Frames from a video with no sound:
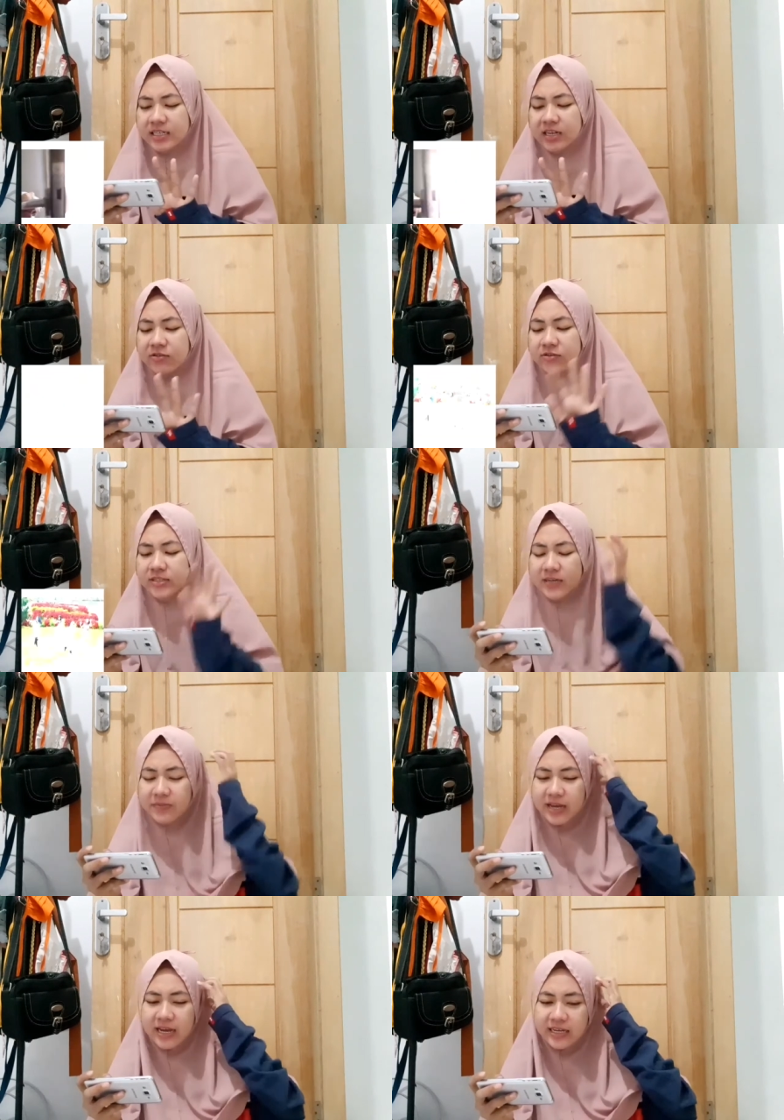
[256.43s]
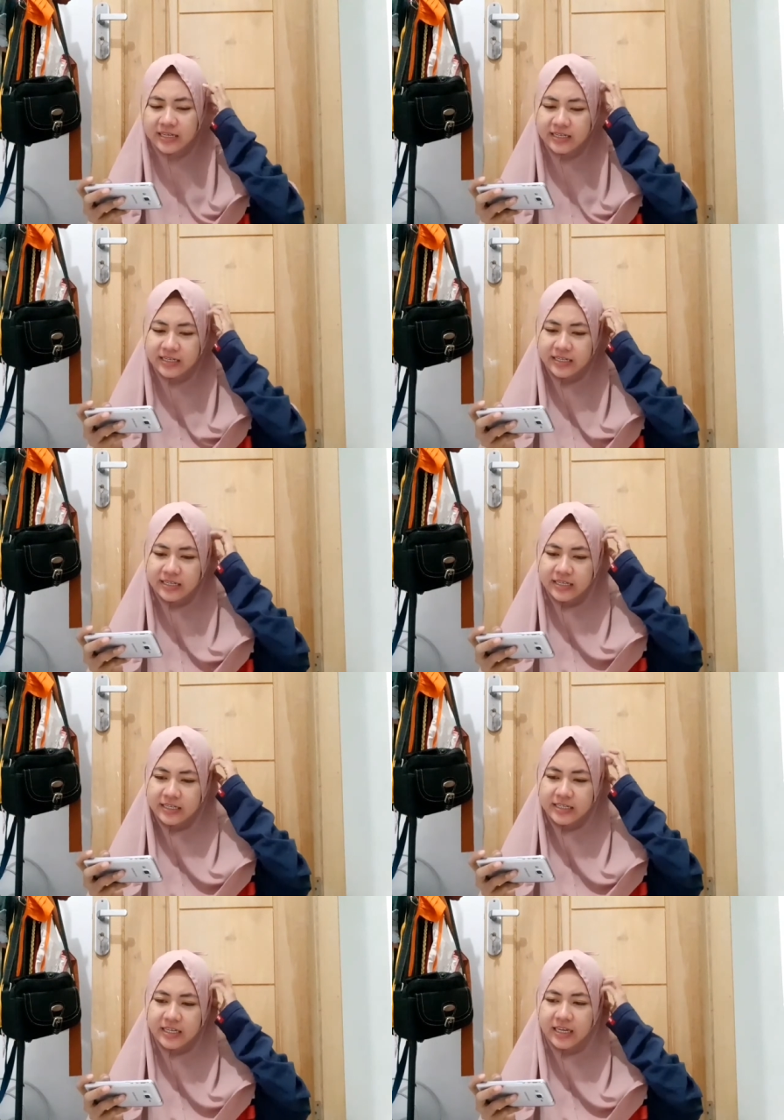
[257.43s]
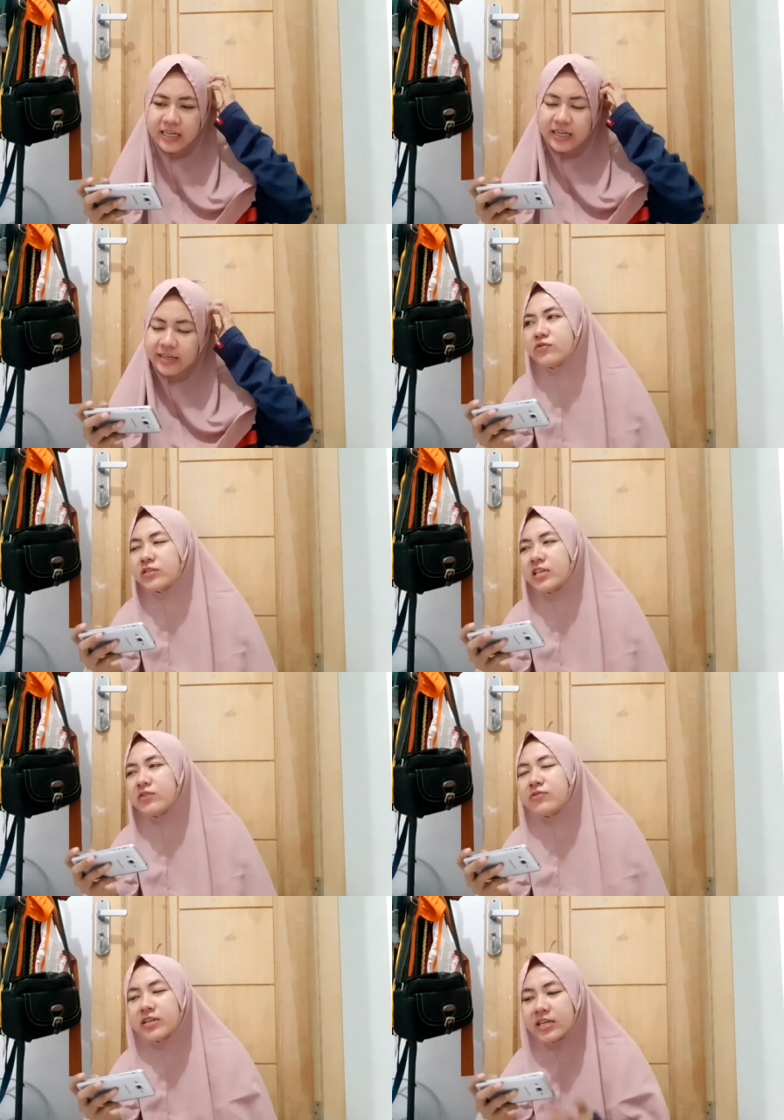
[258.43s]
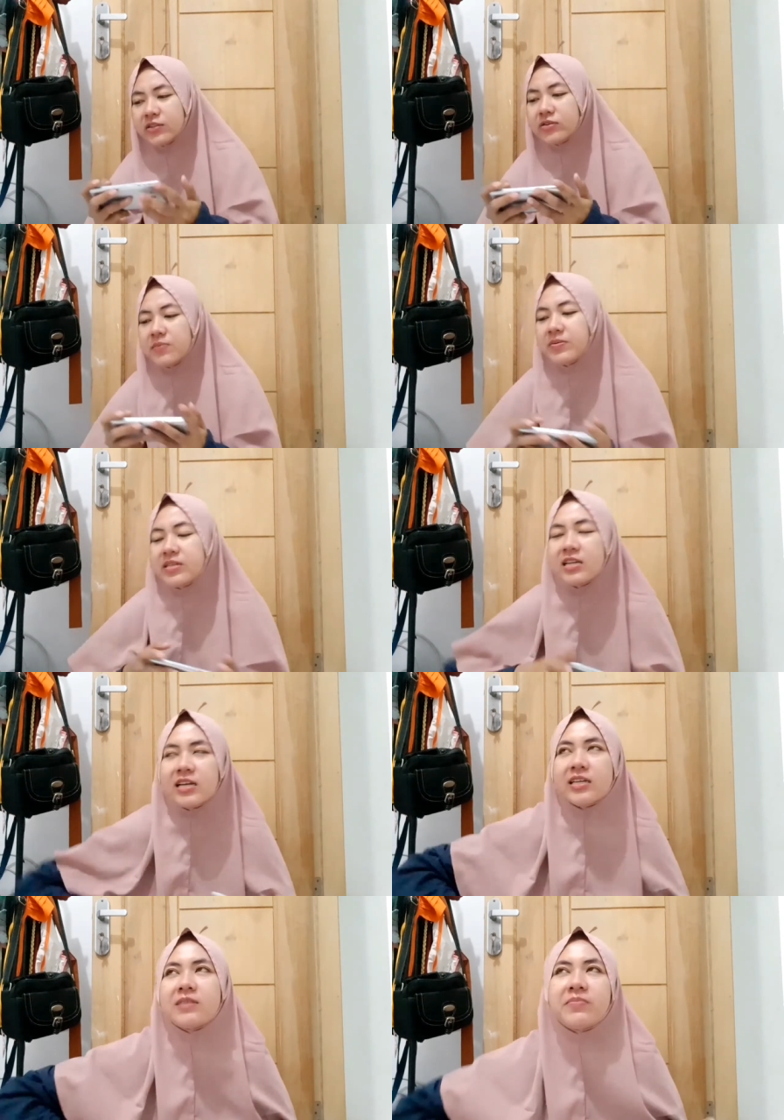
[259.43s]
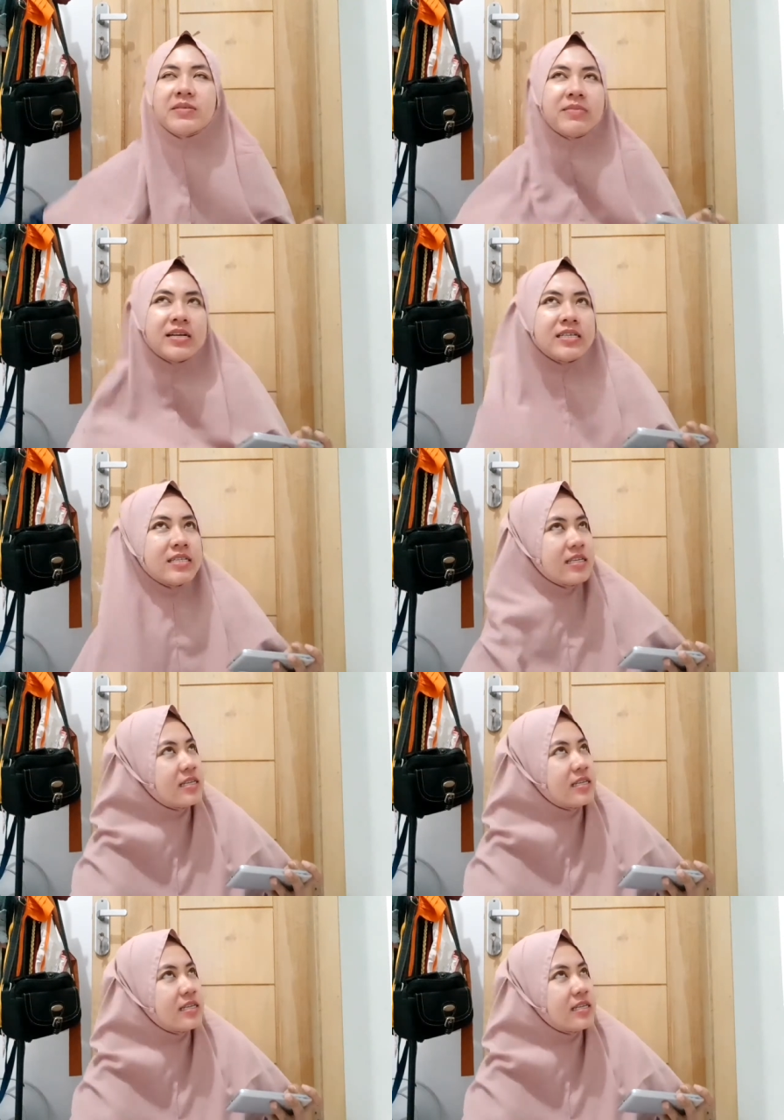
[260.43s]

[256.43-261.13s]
perlu siapa ya si Yuki Yuki itu dapat dari gerben mana sih